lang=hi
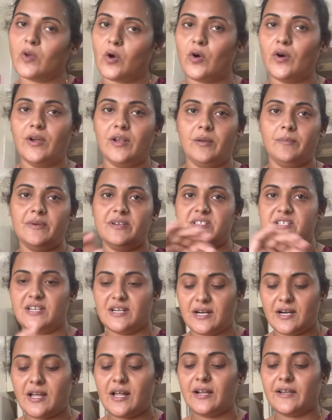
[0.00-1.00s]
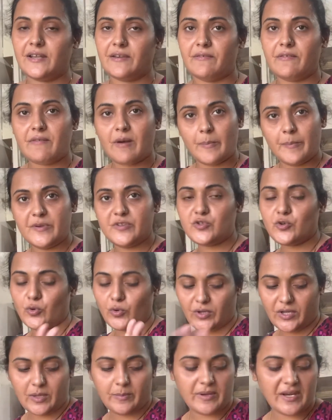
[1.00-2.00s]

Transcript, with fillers: ऑयल में जीरा डाल के फिर वापिस छोक के